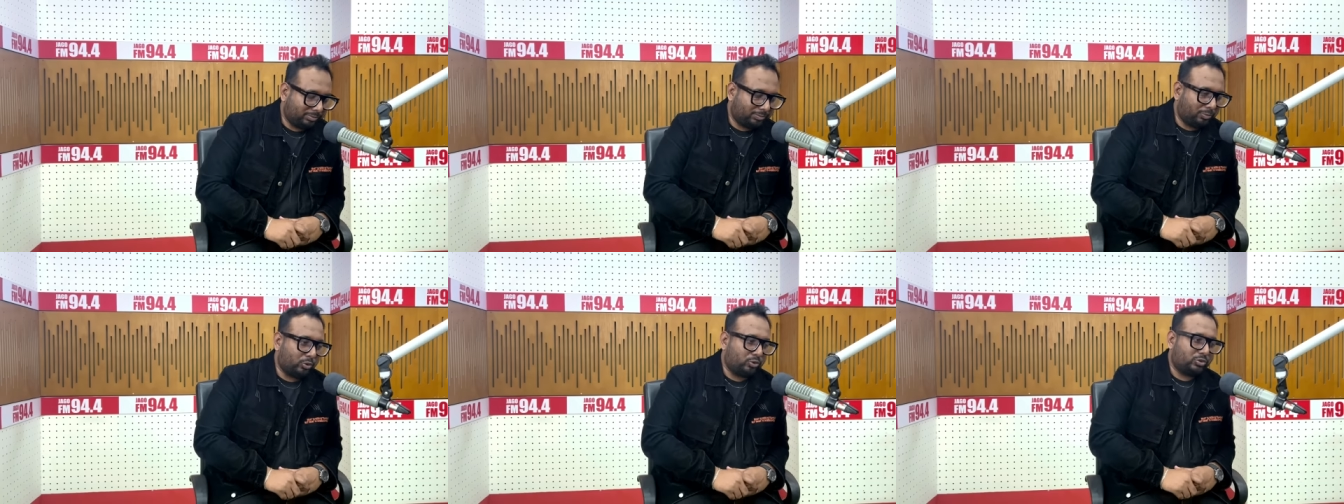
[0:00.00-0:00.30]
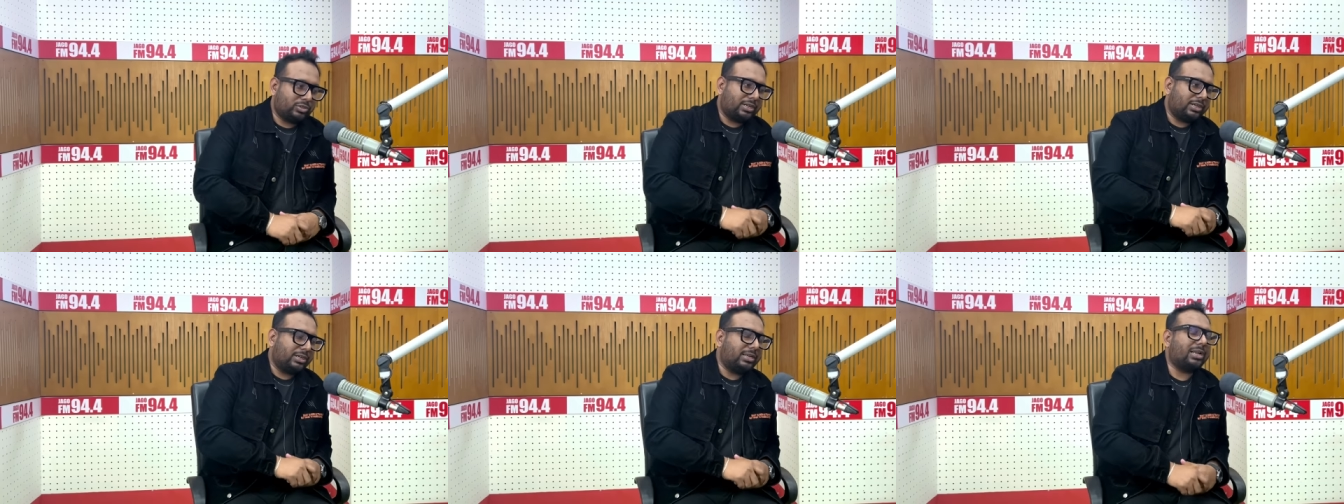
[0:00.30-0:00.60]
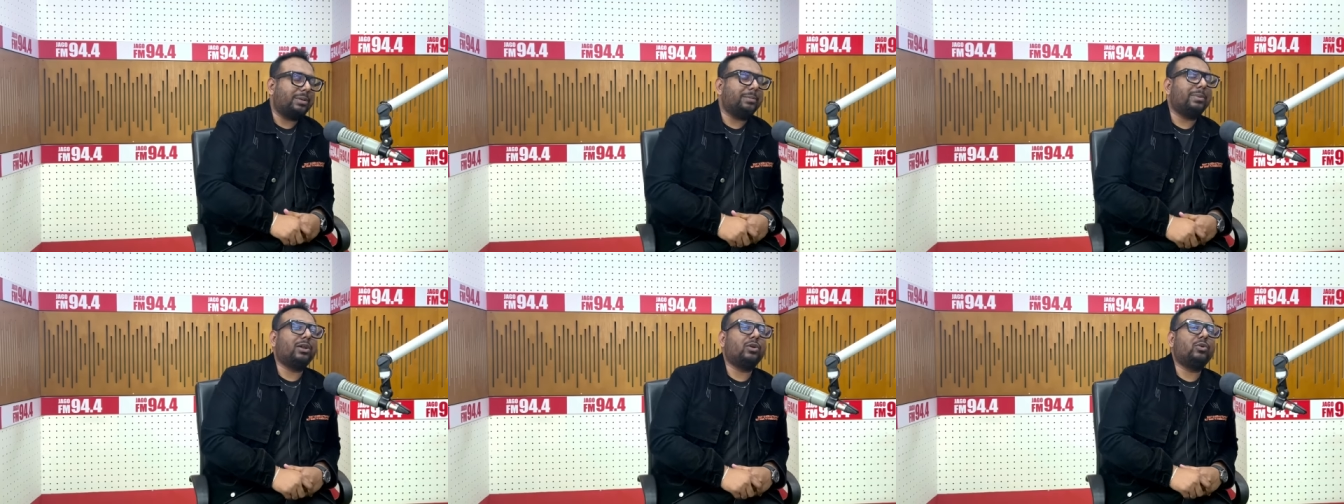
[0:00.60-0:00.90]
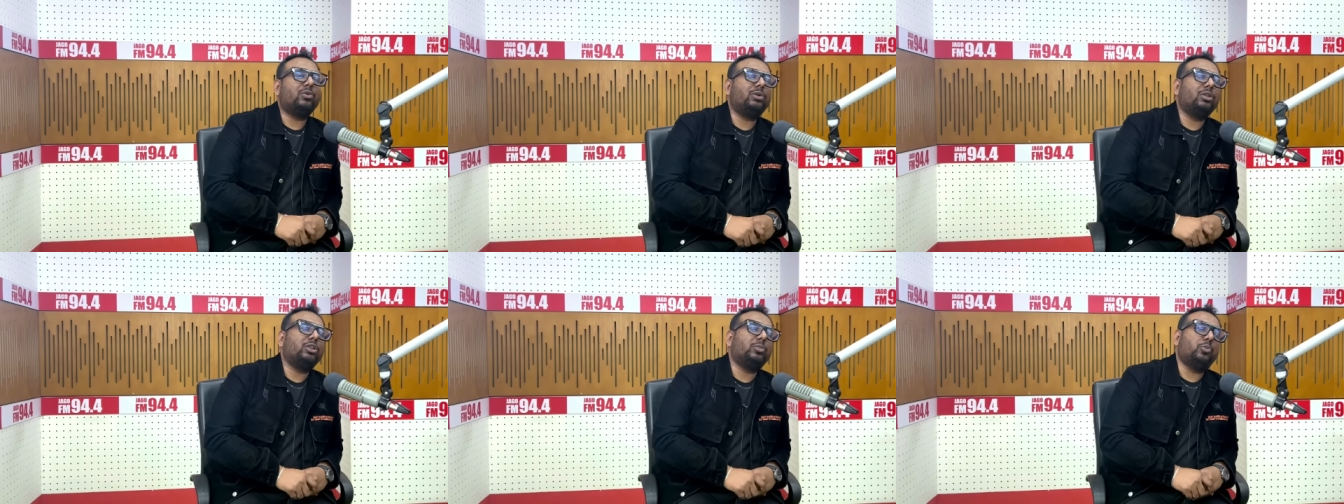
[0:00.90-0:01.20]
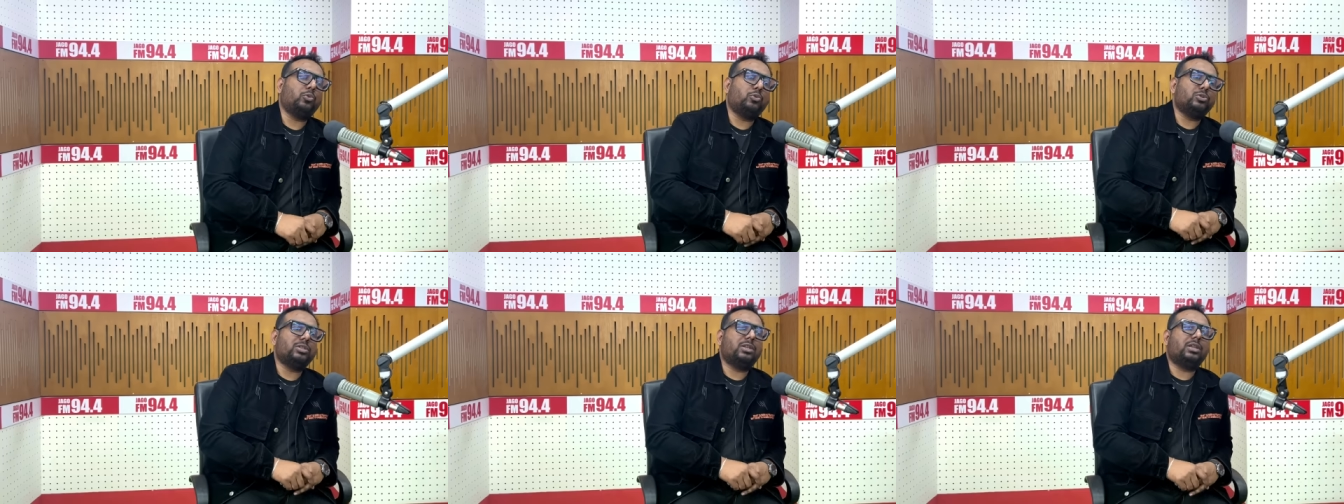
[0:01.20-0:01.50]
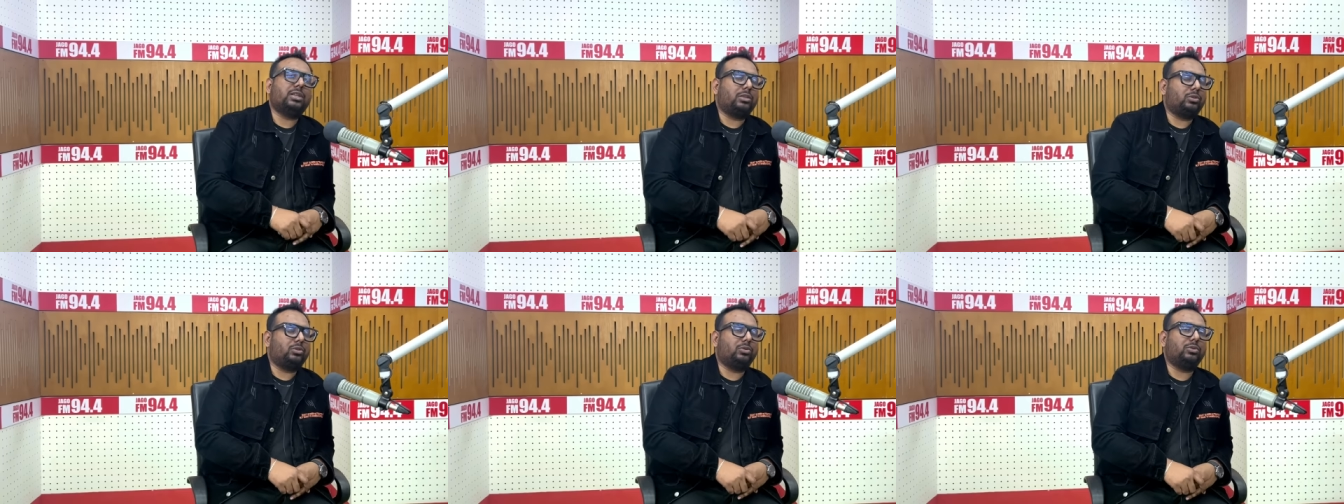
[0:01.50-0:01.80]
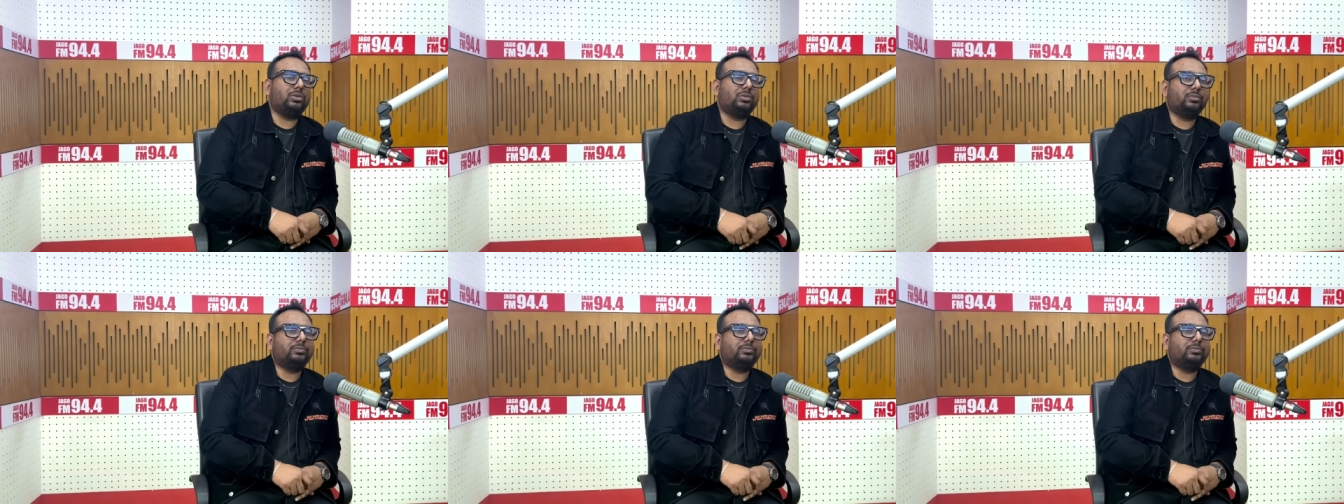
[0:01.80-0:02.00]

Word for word: প্রডিউসারকে টাকা ব্যাক করলে তো প্রডিউসাররা তো